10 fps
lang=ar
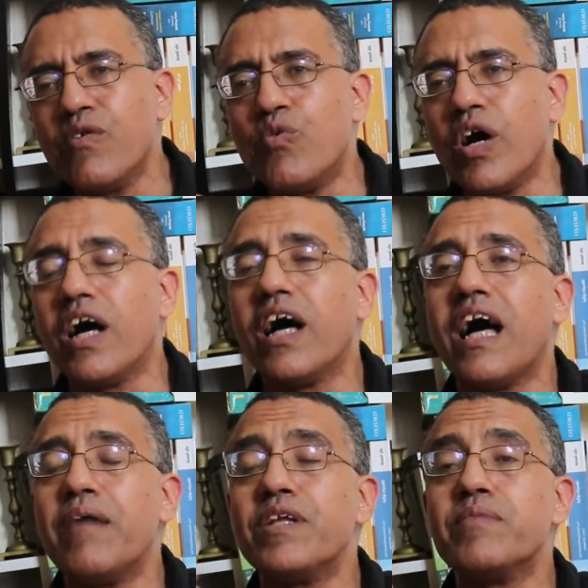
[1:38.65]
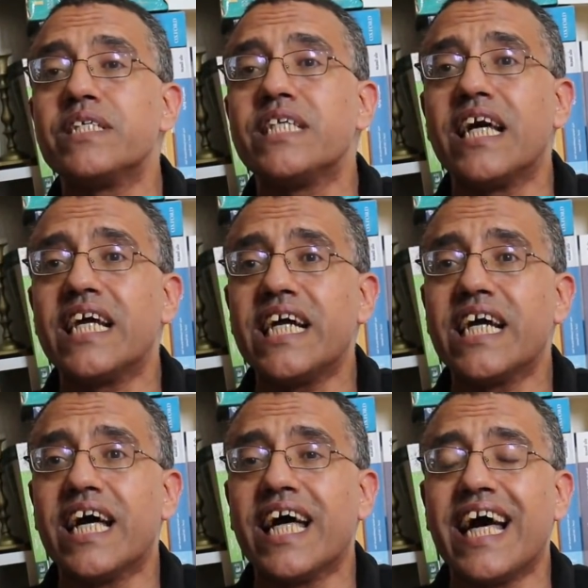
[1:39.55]
وأمن
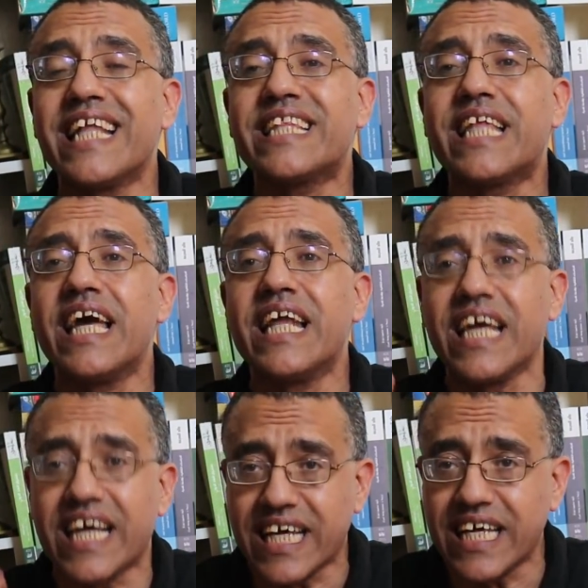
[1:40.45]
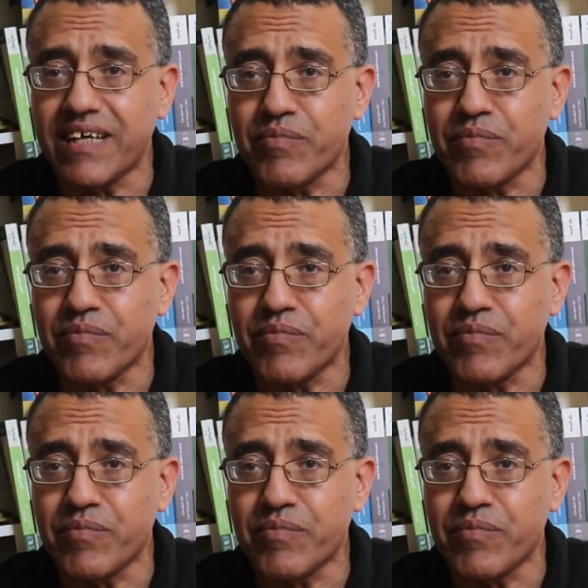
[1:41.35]
مصالحها التاريخي